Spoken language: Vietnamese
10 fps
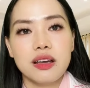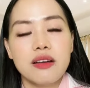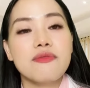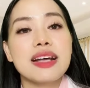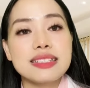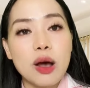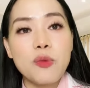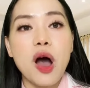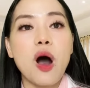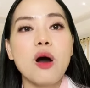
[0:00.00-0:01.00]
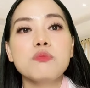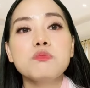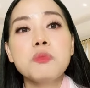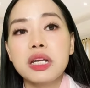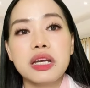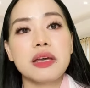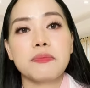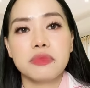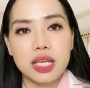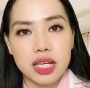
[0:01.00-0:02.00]
và sau đó mất
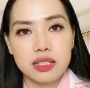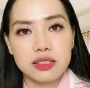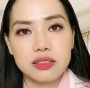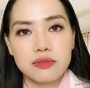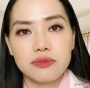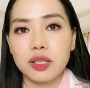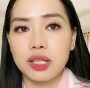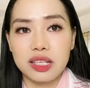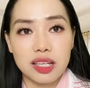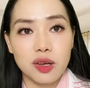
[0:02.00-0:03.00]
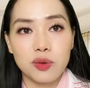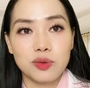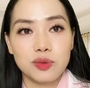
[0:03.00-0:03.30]
niềm tin vào tình yêu.